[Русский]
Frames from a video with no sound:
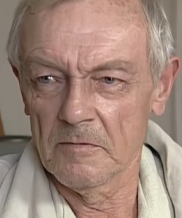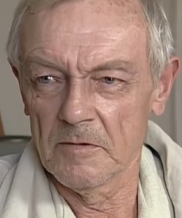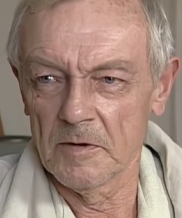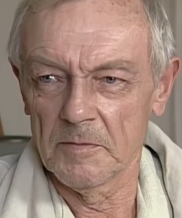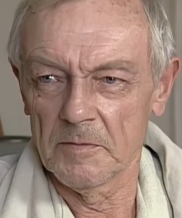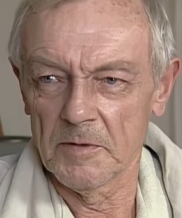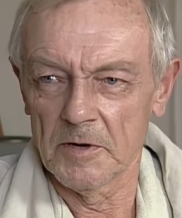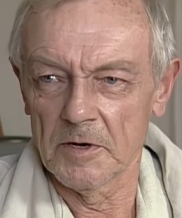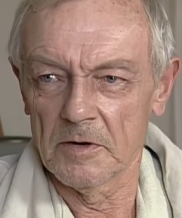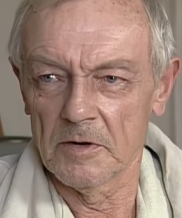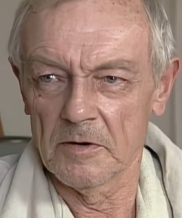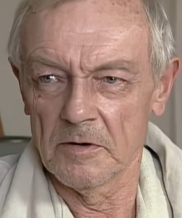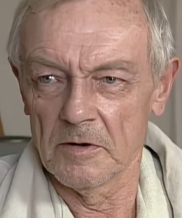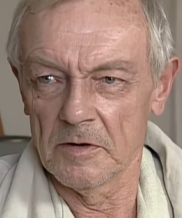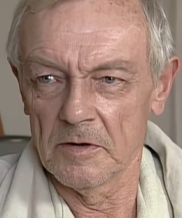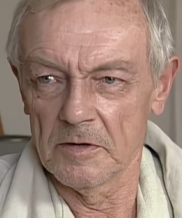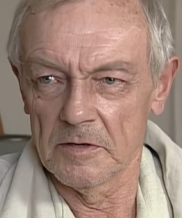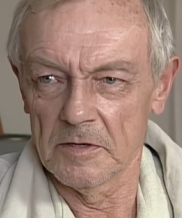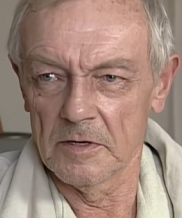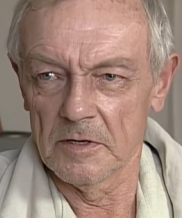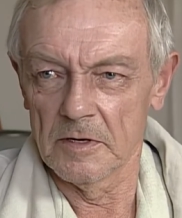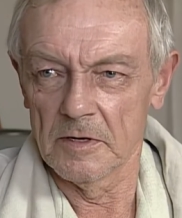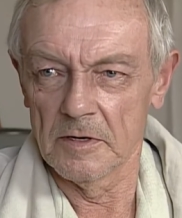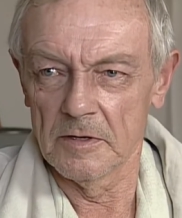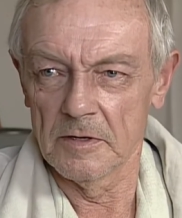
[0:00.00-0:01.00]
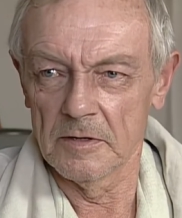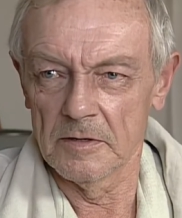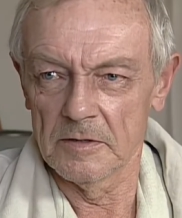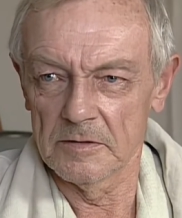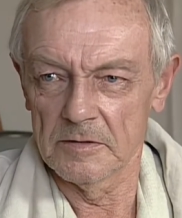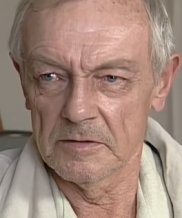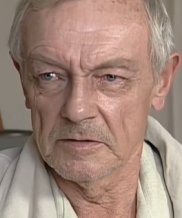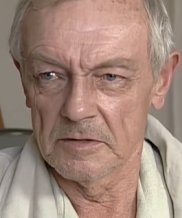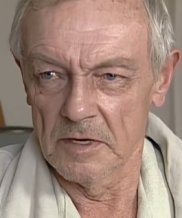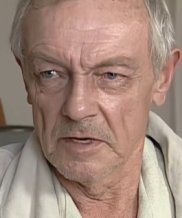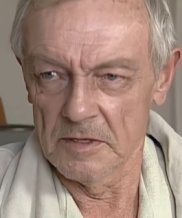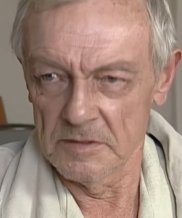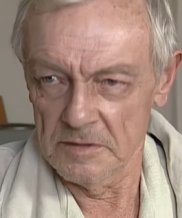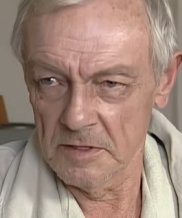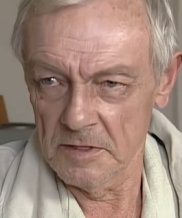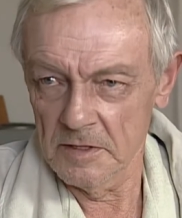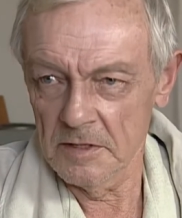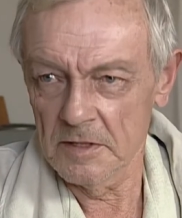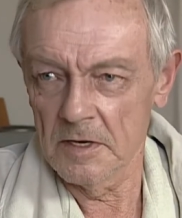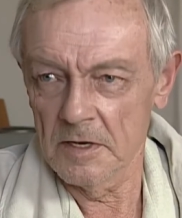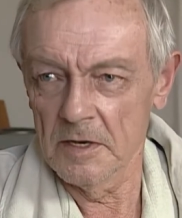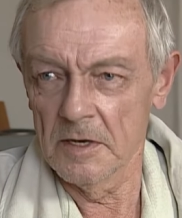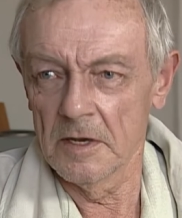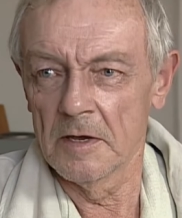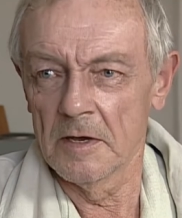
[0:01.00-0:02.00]
вы приходите с
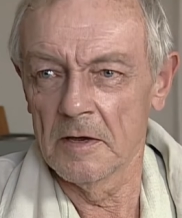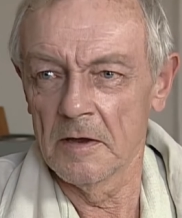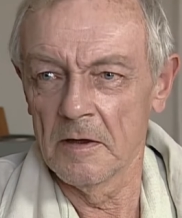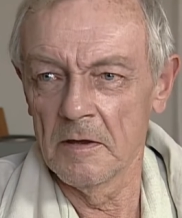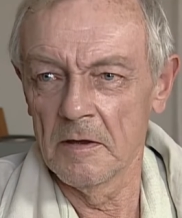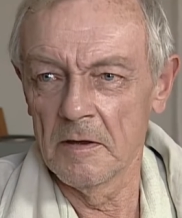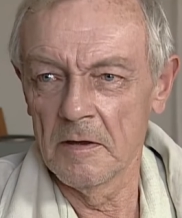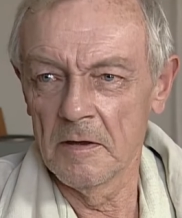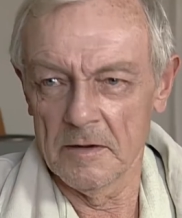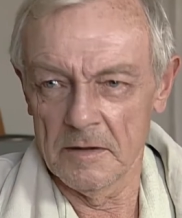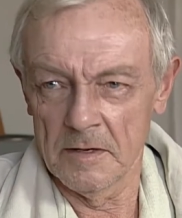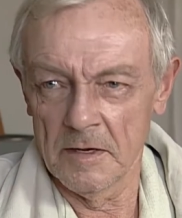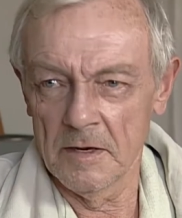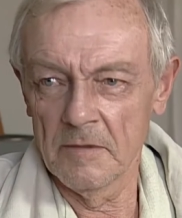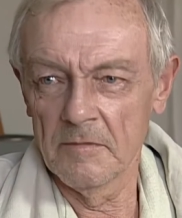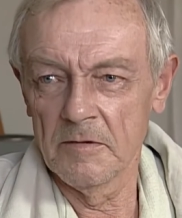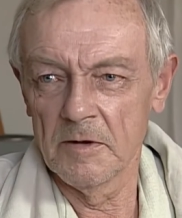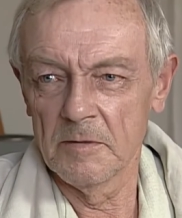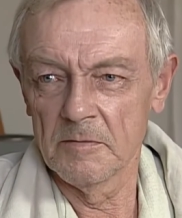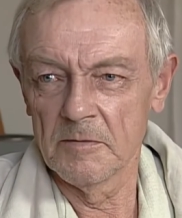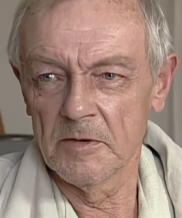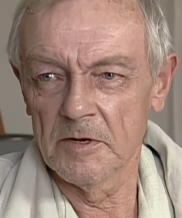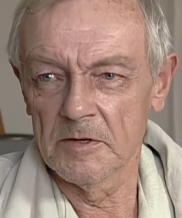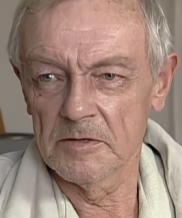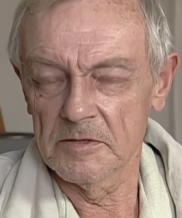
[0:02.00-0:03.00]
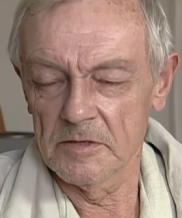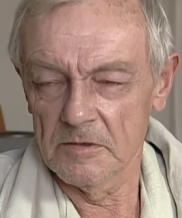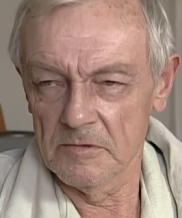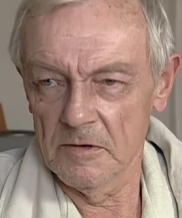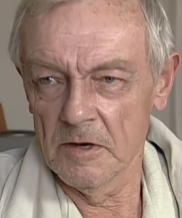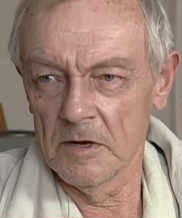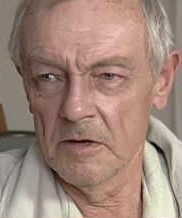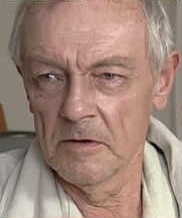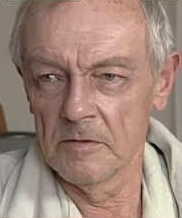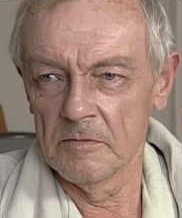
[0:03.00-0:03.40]
газеткой, а я вам называю